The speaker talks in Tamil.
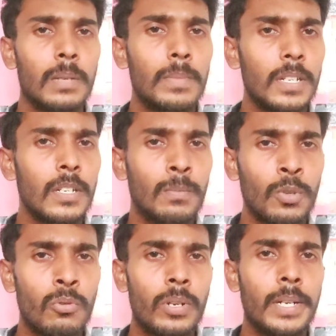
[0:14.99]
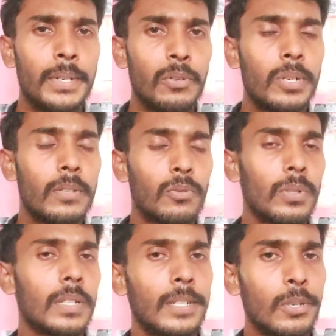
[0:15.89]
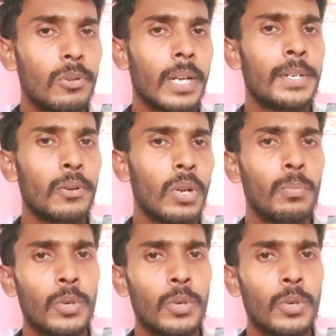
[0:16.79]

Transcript: இப்படி இருக்கும்போது ஒரு கண்ட்ரியுடைய சோல்ஜர் இன்னொரு கண்ட்ரிக்குள்ளே